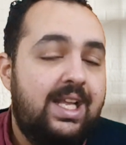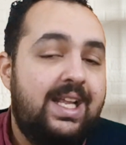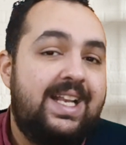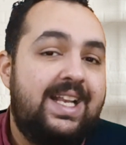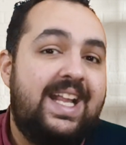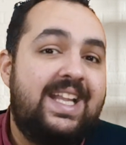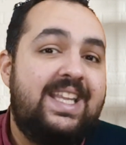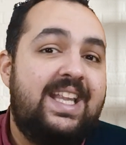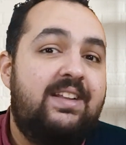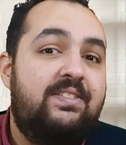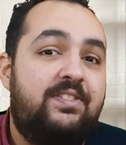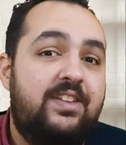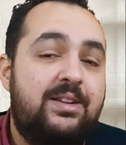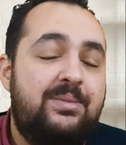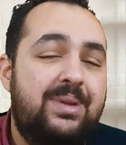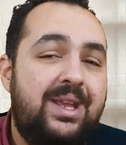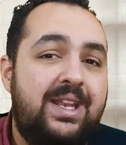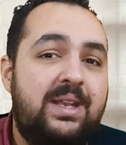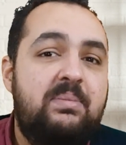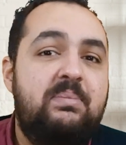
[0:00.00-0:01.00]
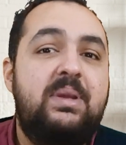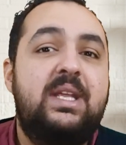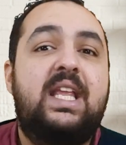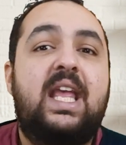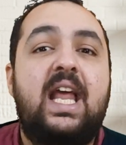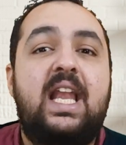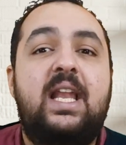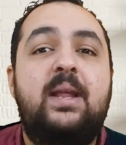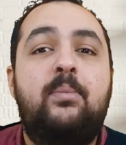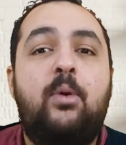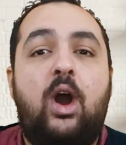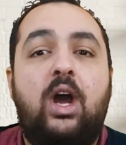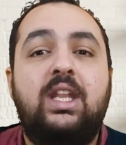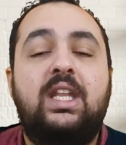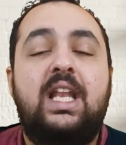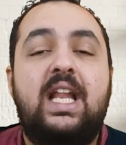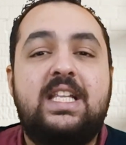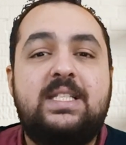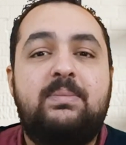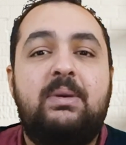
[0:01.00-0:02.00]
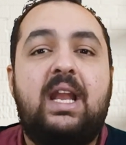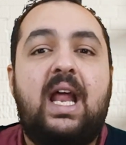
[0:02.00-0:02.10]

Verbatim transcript: لأن الفيلمين بيتكلموا عن الأزمة